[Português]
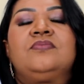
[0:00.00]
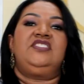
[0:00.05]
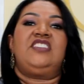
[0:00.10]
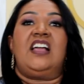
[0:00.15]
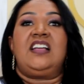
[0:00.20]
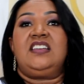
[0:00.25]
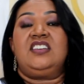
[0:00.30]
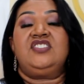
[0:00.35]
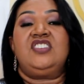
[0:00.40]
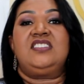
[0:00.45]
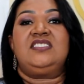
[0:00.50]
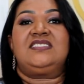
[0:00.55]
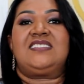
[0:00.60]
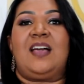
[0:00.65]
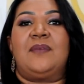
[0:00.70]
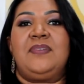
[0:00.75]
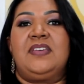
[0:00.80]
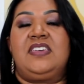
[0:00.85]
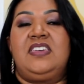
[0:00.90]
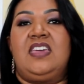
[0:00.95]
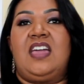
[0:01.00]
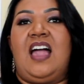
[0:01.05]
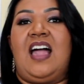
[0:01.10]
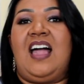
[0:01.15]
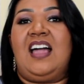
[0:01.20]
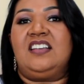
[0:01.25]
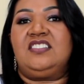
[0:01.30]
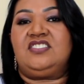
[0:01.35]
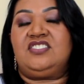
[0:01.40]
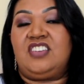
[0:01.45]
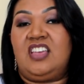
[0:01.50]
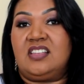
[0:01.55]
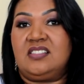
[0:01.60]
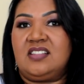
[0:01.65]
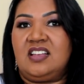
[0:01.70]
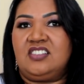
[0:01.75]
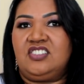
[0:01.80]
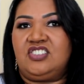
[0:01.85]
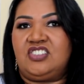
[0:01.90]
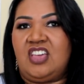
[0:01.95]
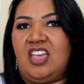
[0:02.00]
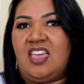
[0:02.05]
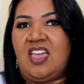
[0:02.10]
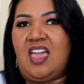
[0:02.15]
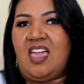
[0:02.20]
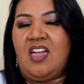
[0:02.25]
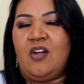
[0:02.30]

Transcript: Já que a gente sabe que a agenda cheia